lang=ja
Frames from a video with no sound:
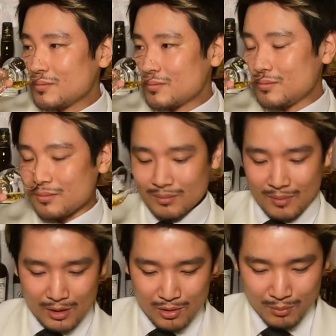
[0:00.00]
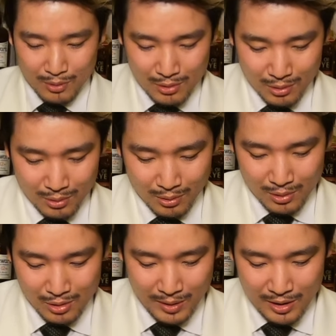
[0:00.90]
うんちょっともうちょっ
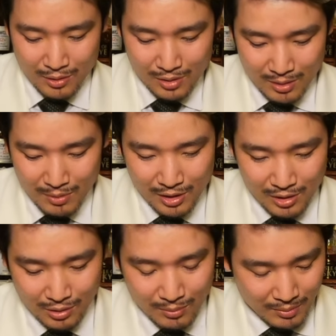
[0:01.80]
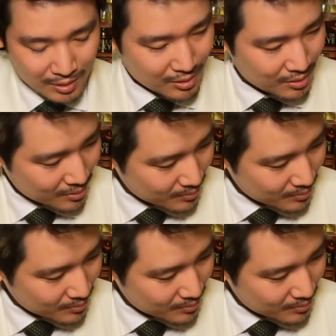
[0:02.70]
とスワリングして見ていきたいと思います